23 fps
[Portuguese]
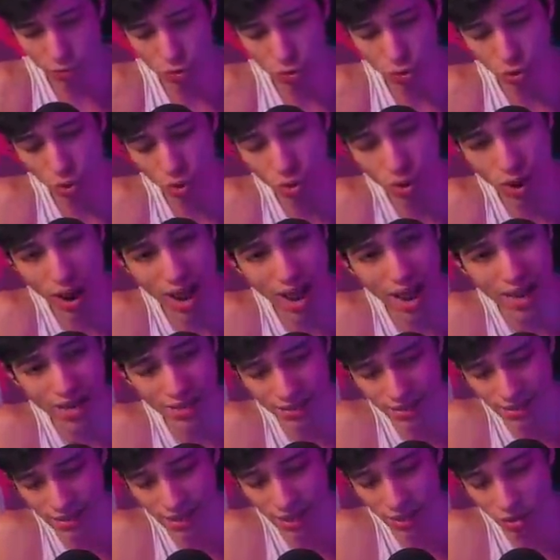jogo a
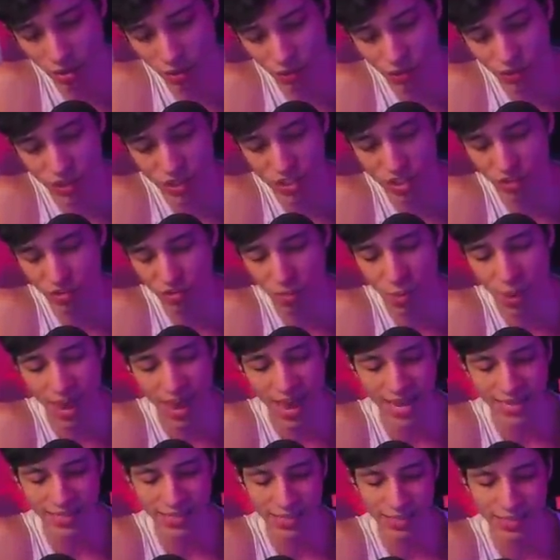120
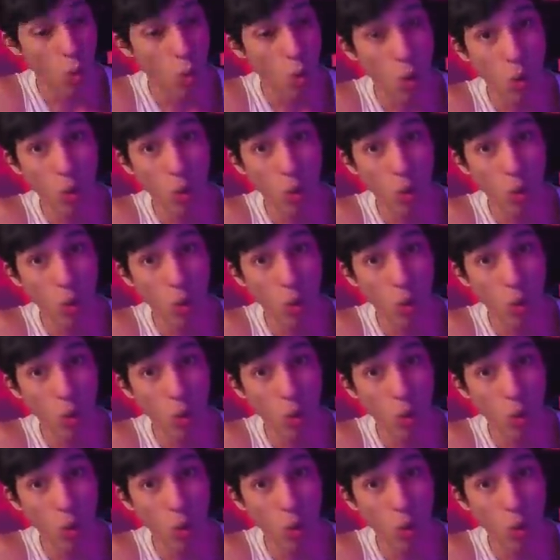FPS.